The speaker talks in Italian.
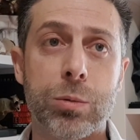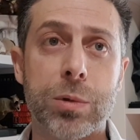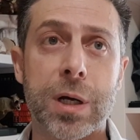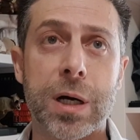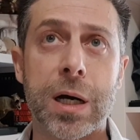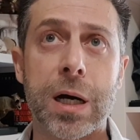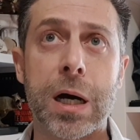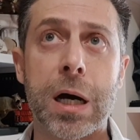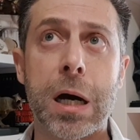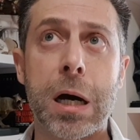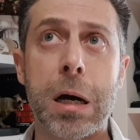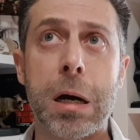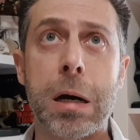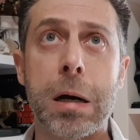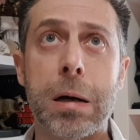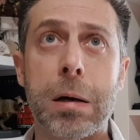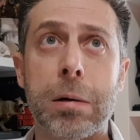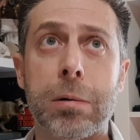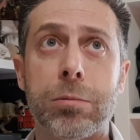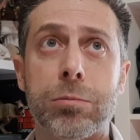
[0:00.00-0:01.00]

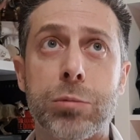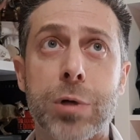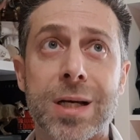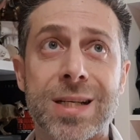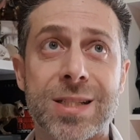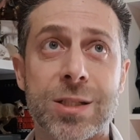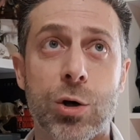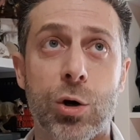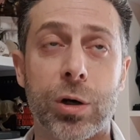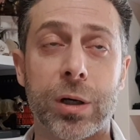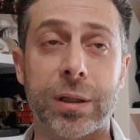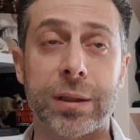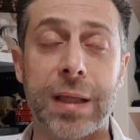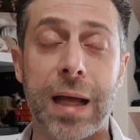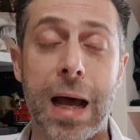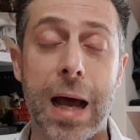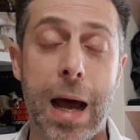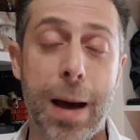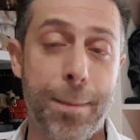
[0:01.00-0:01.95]
una, una, sorta,